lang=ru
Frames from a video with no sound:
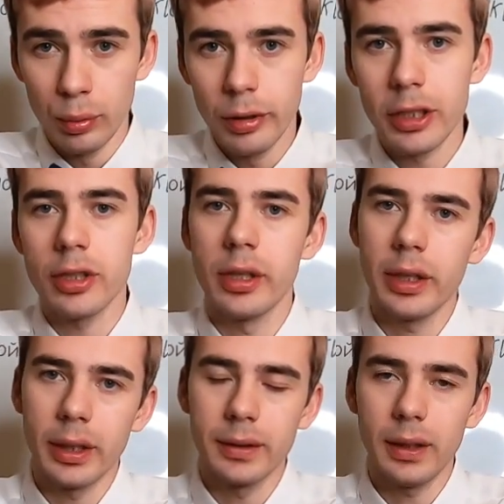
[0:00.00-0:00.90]
бумажные
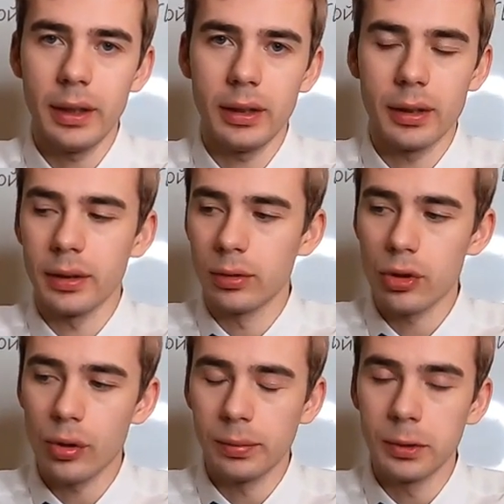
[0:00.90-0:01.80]
контейнеры, но
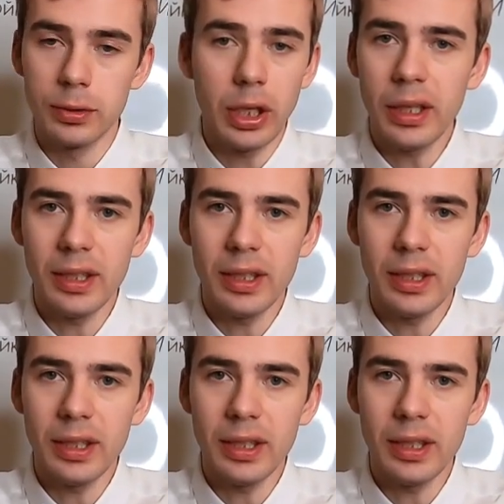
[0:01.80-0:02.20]
что внутри